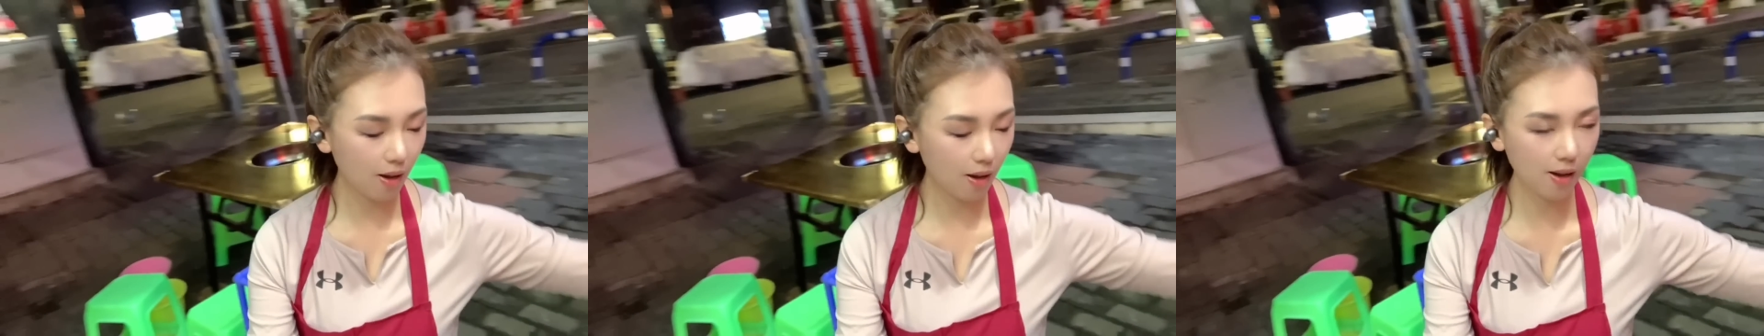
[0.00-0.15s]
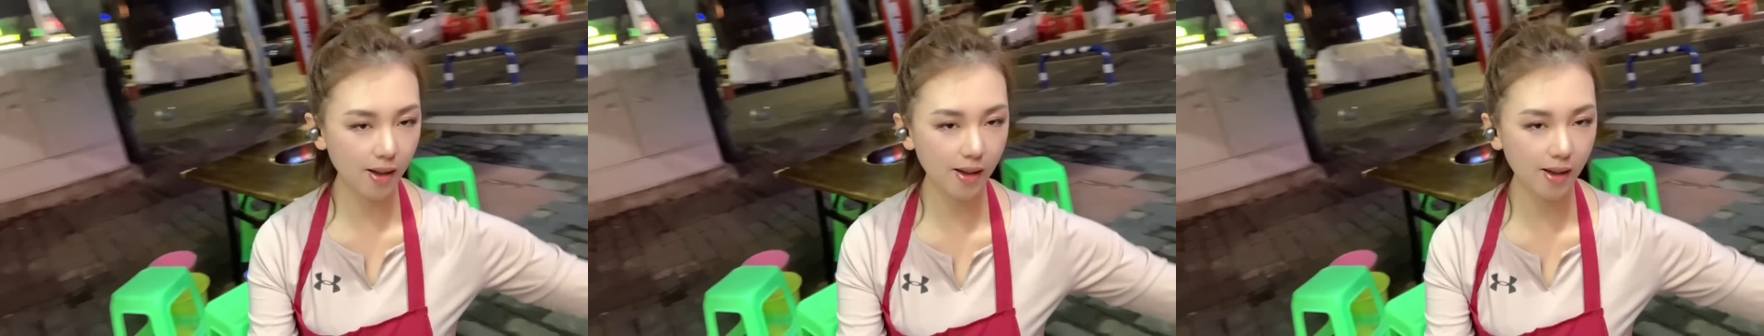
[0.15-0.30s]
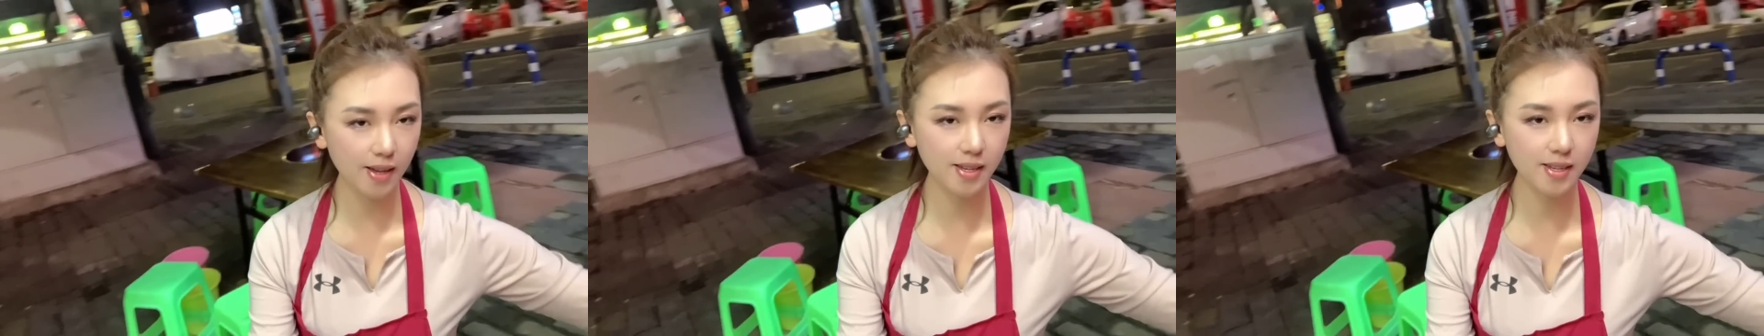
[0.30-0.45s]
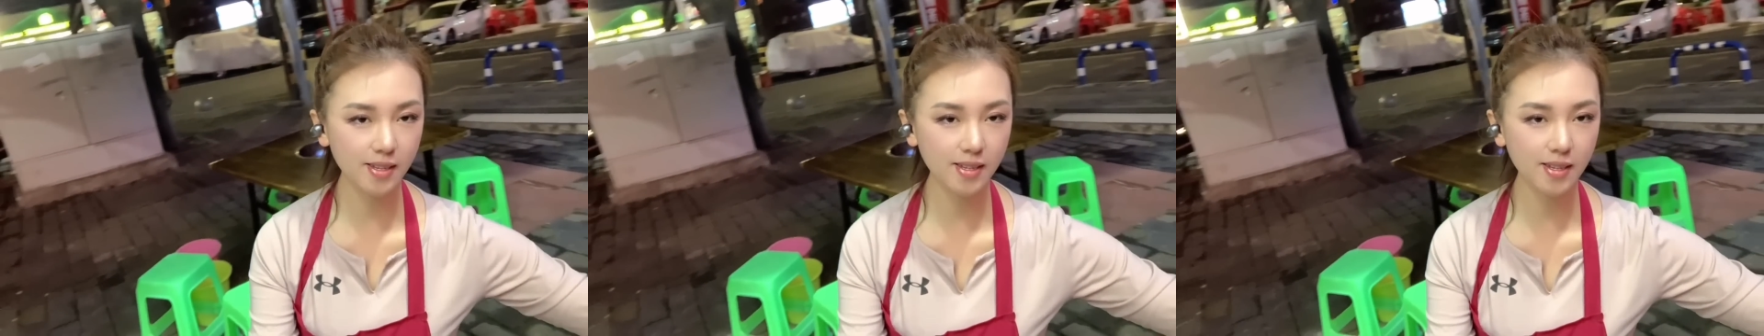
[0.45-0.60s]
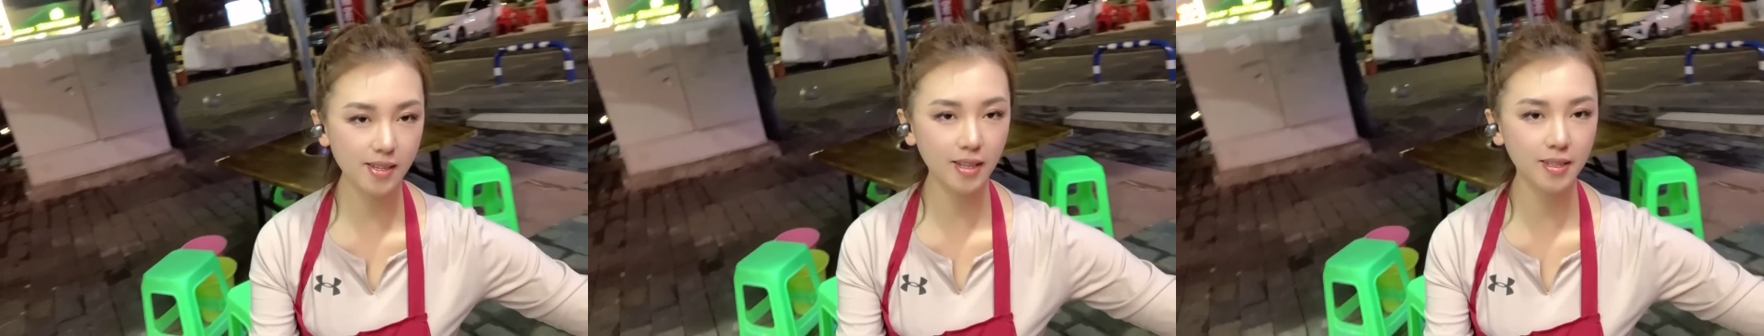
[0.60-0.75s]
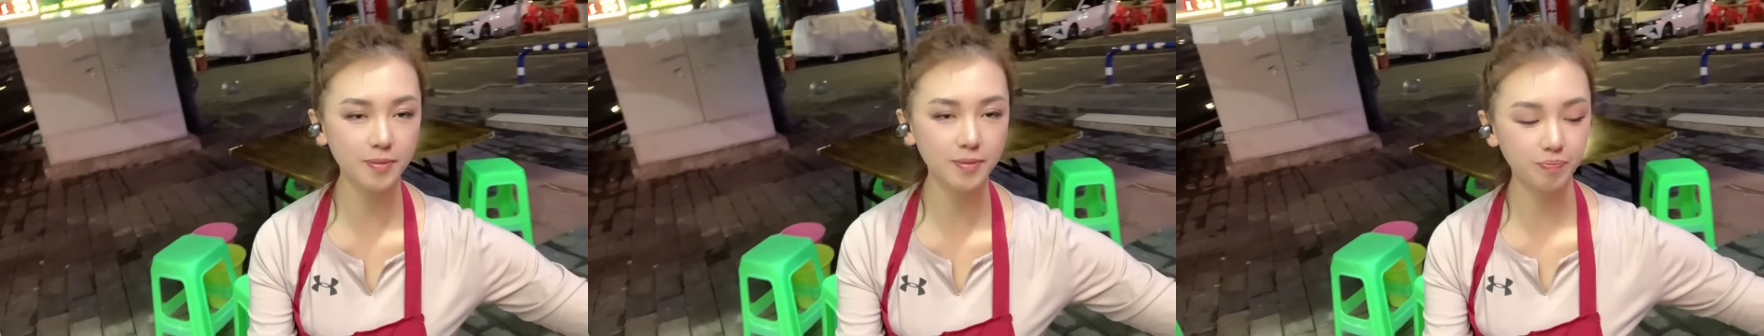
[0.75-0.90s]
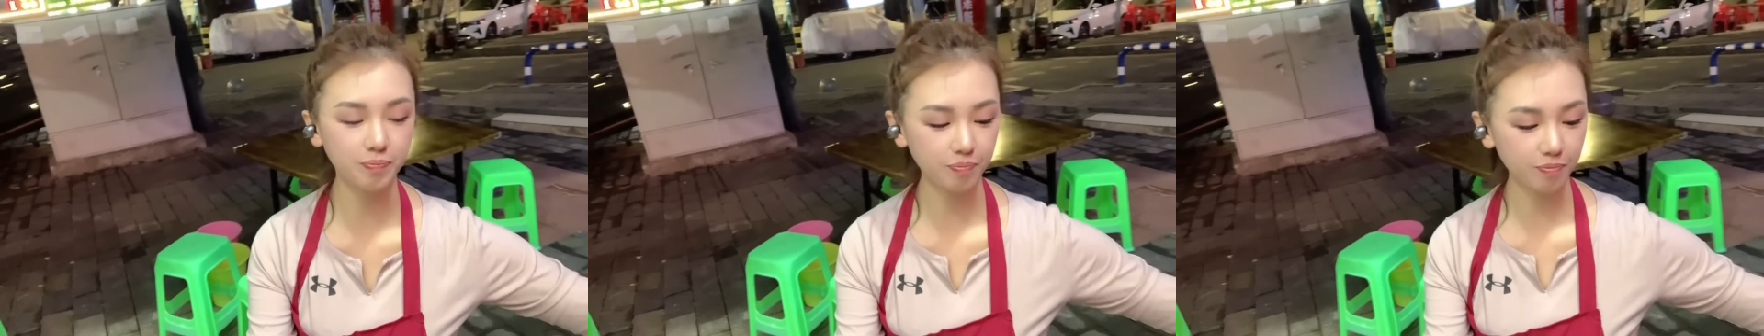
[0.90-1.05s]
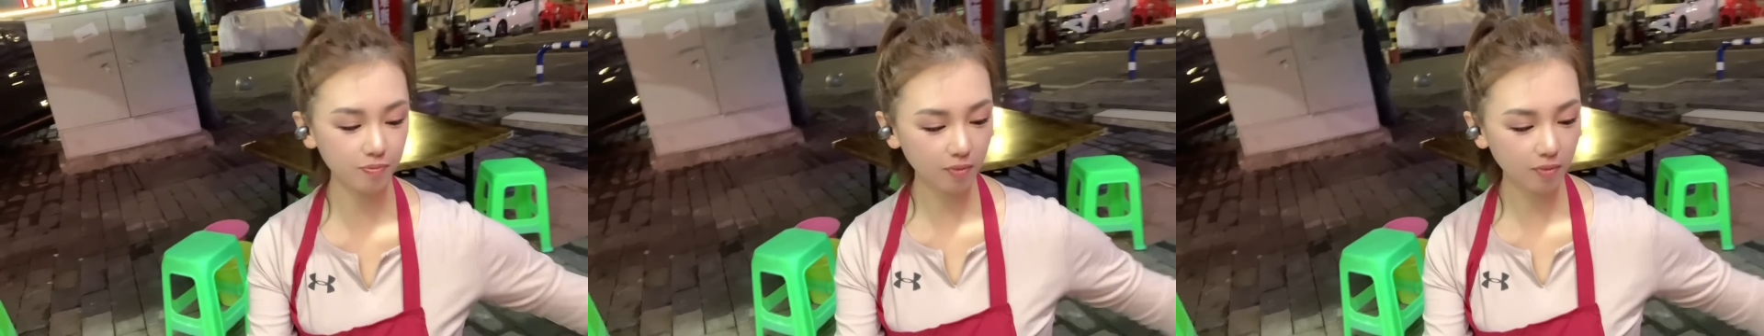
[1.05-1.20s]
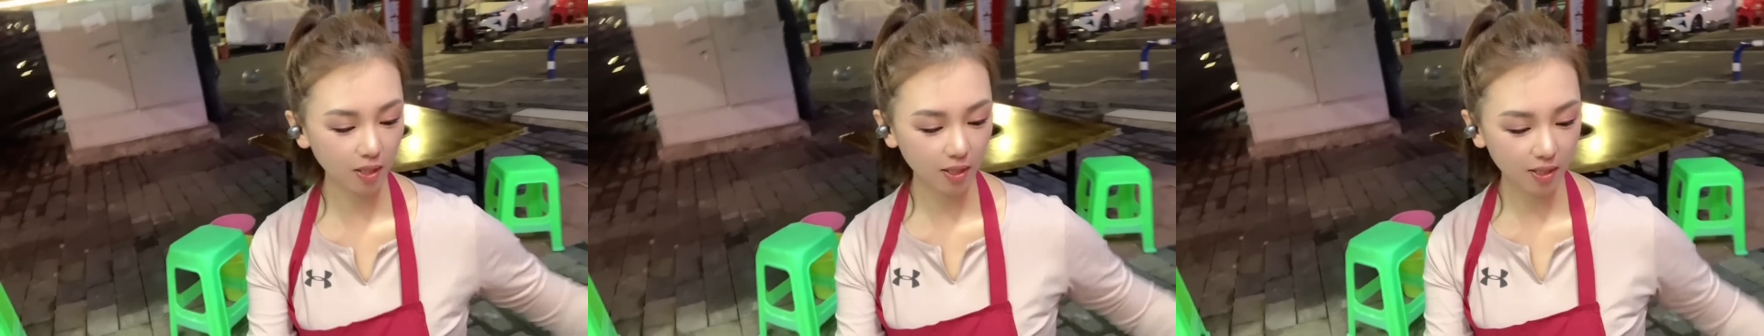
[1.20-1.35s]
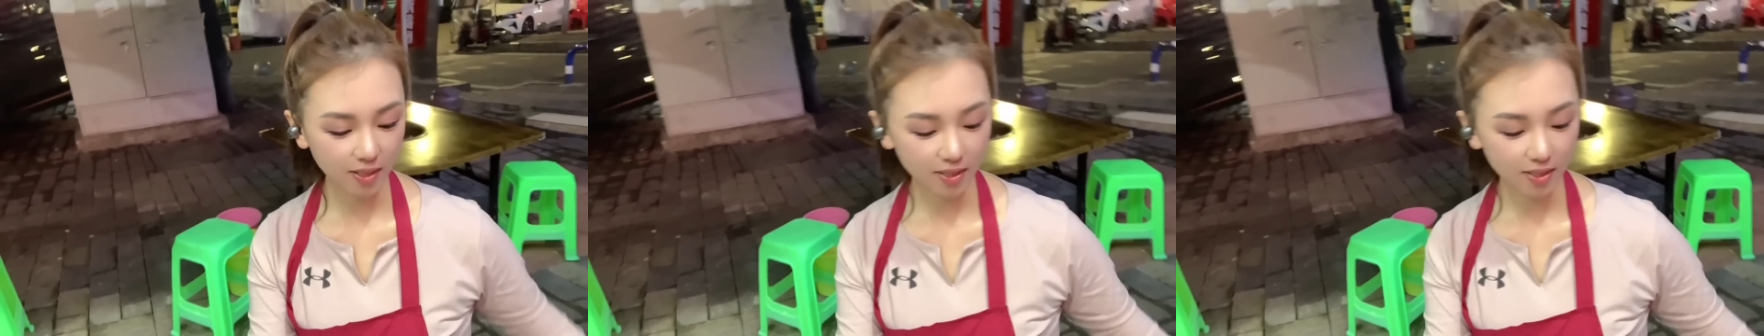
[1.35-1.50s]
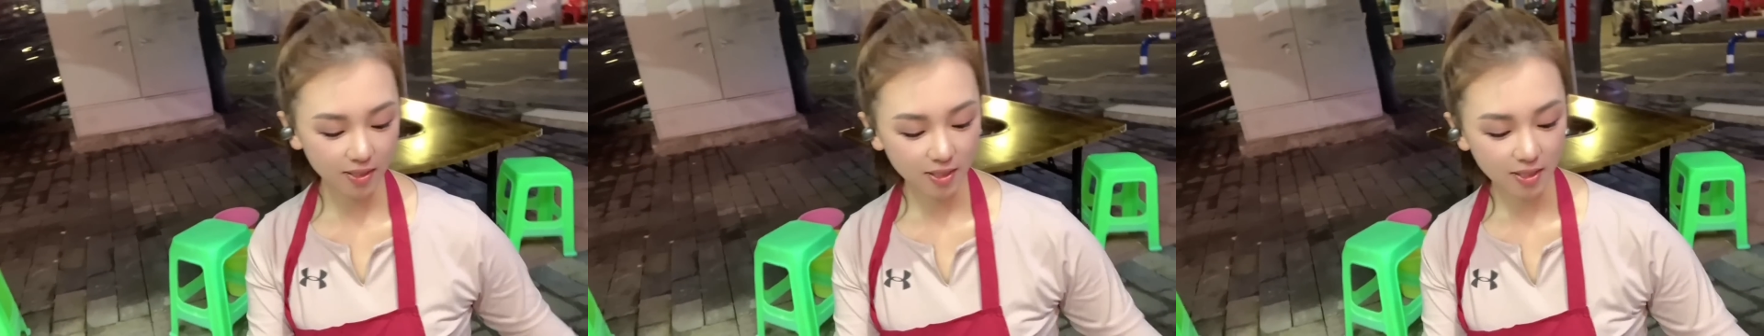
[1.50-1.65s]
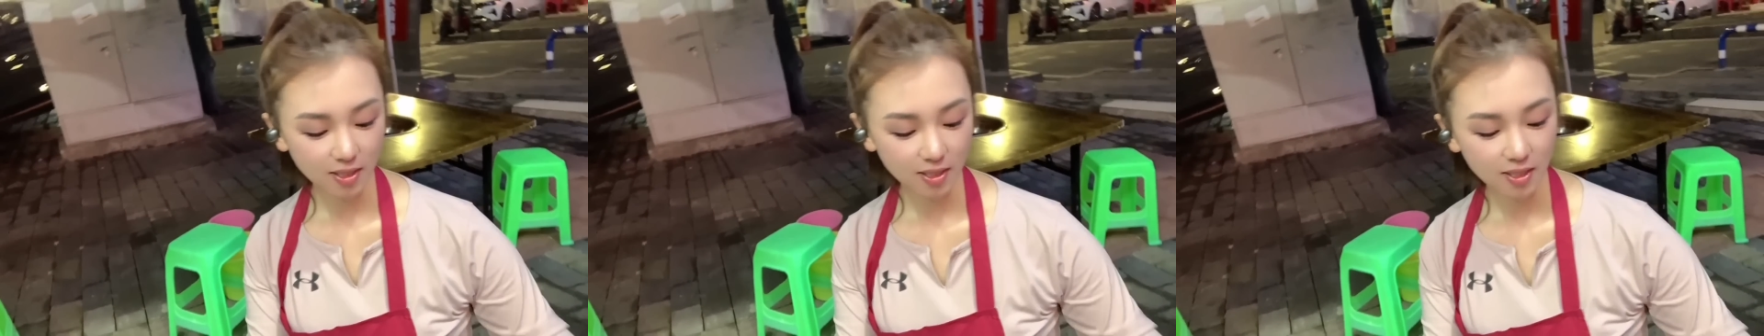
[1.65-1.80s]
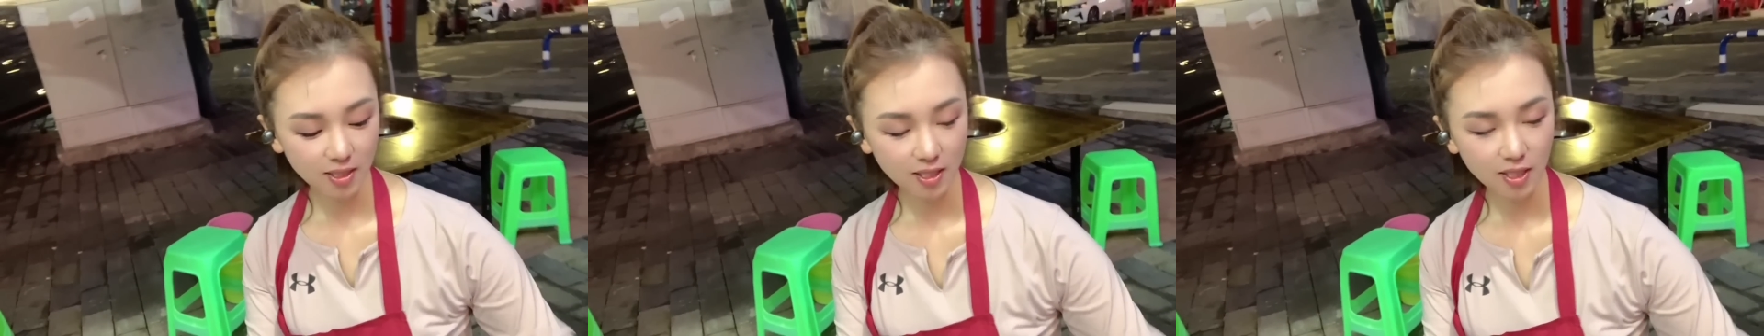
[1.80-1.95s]
哎呀，
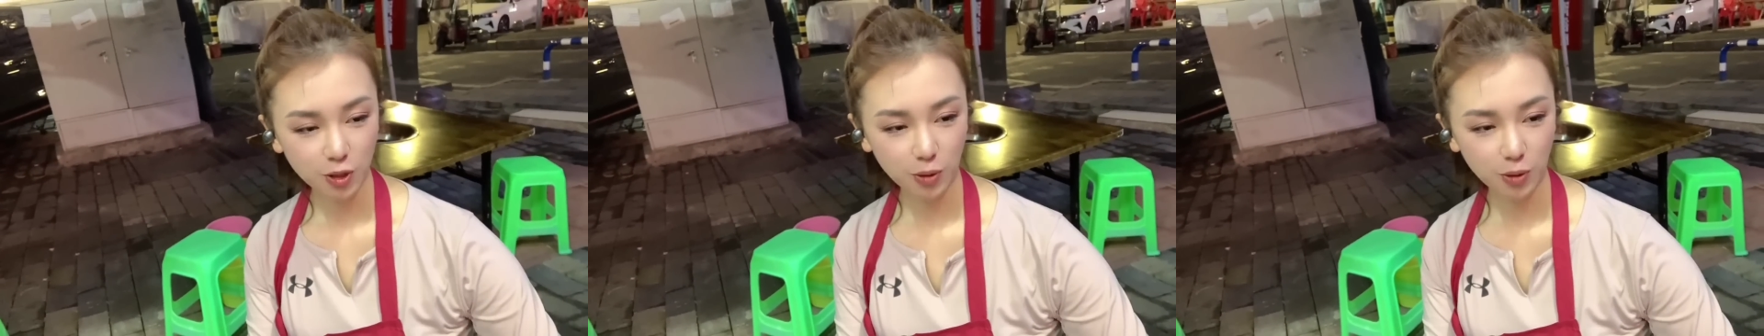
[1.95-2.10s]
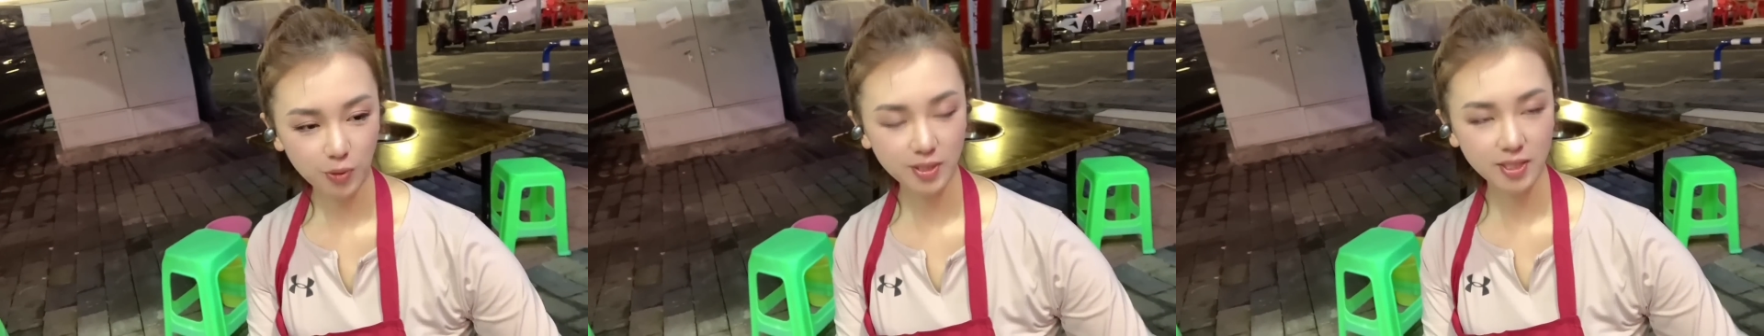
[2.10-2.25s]
重